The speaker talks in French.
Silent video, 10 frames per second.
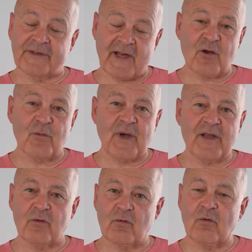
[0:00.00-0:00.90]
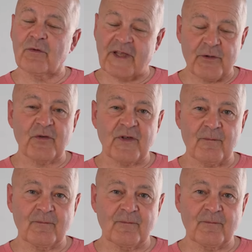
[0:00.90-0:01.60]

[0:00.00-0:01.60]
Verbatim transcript: est à la campagne, donc on adore ça.